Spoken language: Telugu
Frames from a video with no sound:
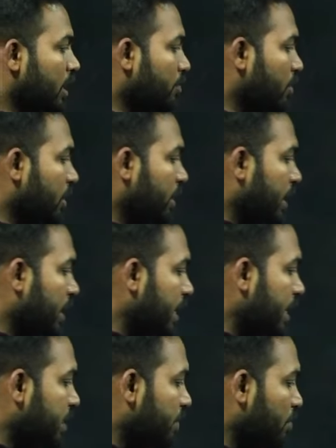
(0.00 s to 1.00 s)
ఇప్పుడు నీడ
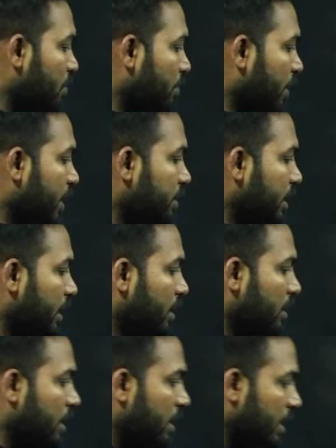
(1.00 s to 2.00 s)
ఇటువైపు పడింది
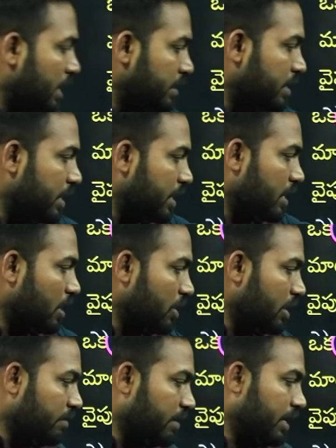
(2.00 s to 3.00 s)
ఈ ఇద్దరిట్లలో
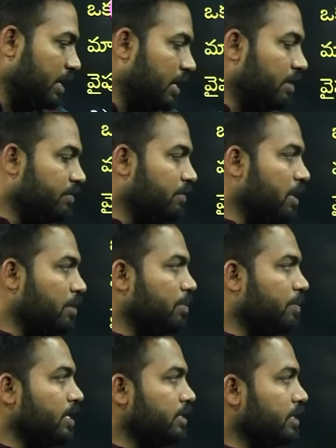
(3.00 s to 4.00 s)
ఎవరికి లెఫ్ట్ వైపు
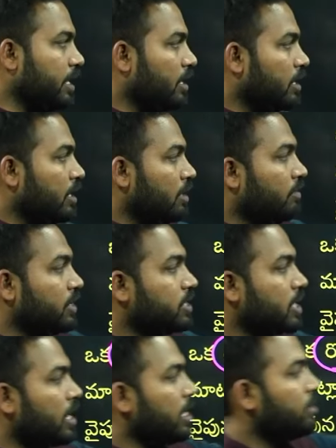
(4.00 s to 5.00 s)
పడింది విశాల్